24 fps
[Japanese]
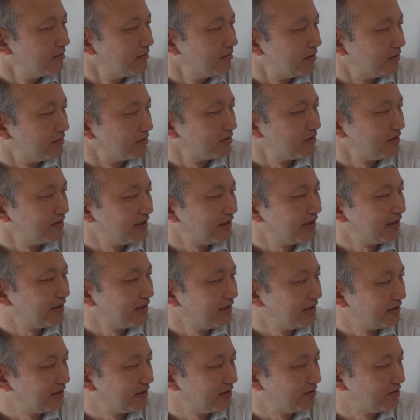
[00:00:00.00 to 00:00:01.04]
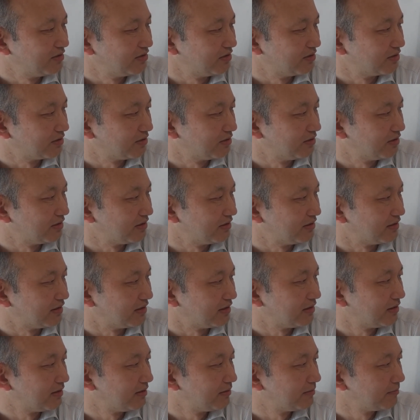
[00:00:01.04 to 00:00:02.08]
ま本当にね、ひどい状況ですよ
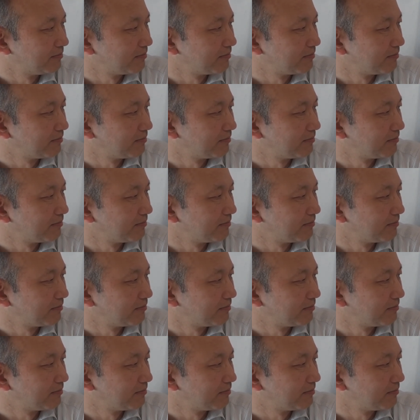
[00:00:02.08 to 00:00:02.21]
ね。